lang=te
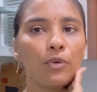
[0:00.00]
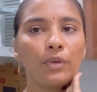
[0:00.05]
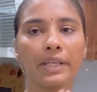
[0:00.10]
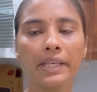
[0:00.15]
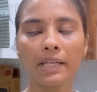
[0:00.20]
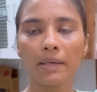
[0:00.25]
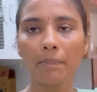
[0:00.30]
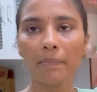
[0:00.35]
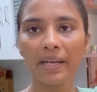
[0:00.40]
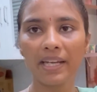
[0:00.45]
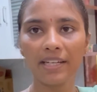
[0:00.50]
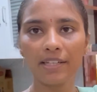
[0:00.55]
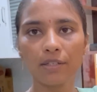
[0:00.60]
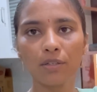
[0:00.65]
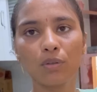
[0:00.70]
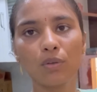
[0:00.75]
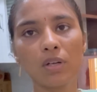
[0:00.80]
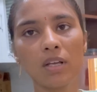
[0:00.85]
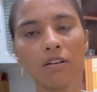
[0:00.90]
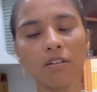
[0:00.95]
ఇంకా బయట
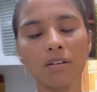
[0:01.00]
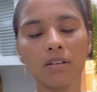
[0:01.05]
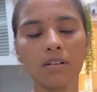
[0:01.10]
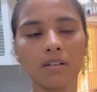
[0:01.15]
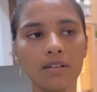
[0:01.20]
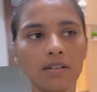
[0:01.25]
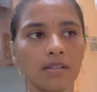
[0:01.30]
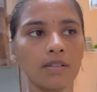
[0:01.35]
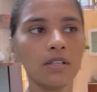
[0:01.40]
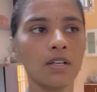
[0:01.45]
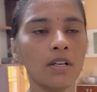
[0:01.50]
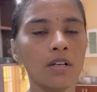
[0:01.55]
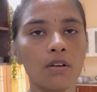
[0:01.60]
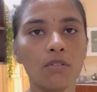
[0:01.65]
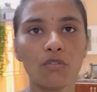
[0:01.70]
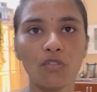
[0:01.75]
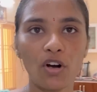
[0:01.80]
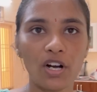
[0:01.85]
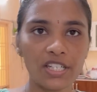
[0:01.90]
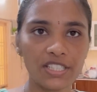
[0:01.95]
కూడా
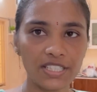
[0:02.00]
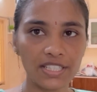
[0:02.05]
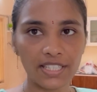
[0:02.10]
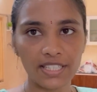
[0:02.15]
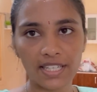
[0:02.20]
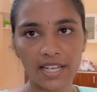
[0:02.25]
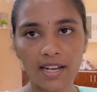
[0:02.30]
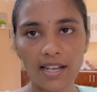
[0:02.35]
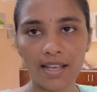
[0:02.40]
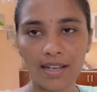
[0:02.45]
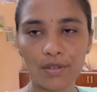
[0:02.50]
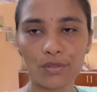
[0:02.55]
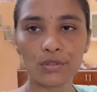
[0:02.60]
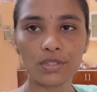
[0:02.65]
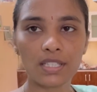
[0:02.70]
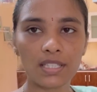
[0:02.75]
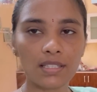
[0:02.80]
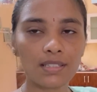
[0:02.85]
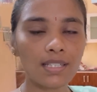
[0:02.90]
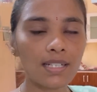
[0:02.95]
వాష్ ఏరియా లాగా
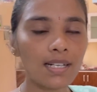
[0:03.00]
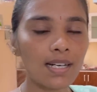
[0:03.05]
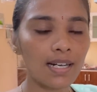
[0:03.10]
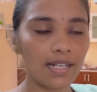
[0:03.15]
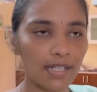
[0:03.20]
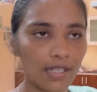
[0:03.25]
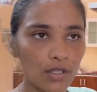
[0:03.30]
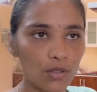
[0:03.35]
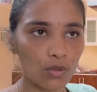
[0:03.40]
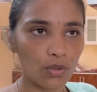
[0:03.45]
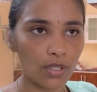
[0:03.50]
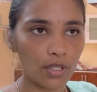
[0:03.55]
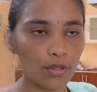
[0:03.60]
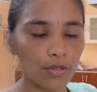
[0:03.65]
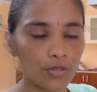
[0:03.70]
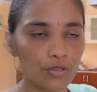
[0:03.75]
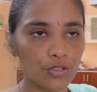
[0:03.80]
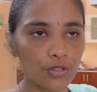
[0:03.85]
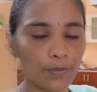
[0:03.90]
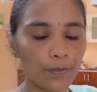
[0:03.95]
ఉంది కదా అక్కడ కూడా
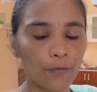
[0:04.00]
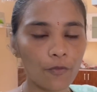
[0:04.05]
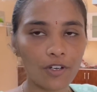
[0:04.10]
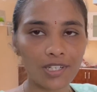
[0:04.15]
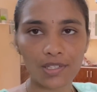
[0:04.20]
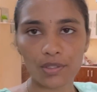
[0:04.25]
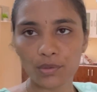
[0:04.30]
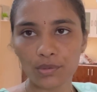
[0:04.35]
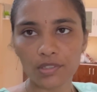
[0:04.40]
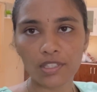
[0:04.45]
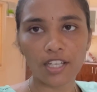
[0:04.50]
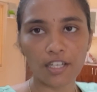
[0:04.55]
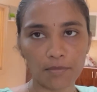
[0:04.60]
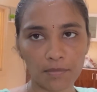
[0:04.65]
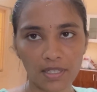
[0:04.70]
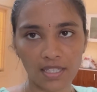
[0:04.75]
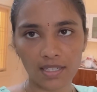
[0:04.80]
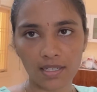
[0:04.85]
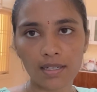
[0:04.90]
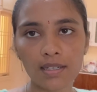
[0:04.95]
కొంచెం వర్క్
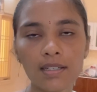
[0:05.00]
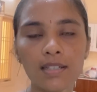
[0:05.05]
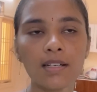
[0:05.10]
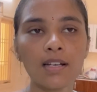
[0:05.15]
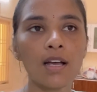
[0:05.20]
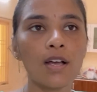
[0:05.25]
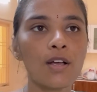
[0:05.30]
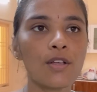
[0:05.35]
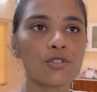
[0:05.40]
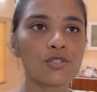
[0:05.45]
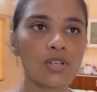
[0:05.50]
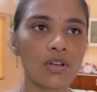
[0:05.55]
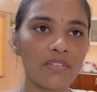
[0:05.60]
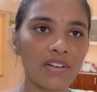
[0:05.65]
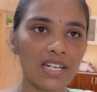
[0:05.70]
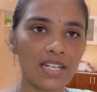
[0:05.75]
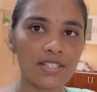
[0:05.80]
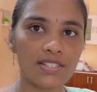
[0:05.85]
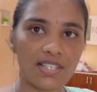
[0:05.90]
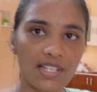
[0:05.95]
ఉందన్నమాట సో
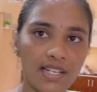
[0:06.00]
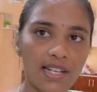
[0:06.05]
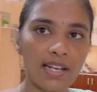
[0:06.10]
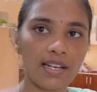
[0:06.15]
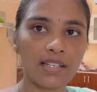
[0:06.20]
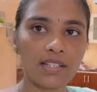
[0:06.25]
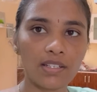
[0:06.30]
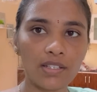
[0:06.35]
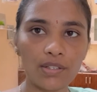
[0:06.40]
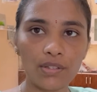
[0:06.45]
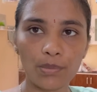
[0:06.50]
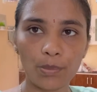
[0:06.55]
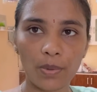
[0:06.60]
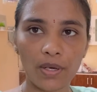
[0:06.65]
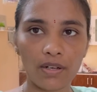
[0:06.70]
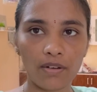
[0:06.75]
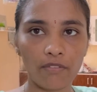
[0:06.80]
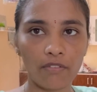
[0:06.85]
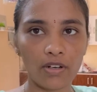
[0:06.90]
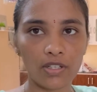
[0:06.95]
అవన్నీ చేయడానికి
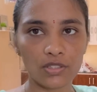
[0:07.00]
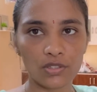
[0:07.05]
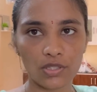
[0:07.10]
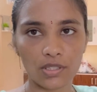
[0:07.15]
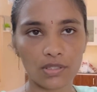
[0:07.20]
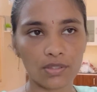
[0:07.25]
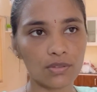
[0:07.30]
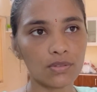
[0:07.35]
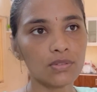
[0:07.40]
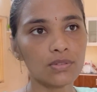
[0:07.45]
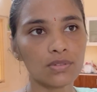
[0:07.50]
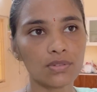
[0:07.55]
వచ్చారు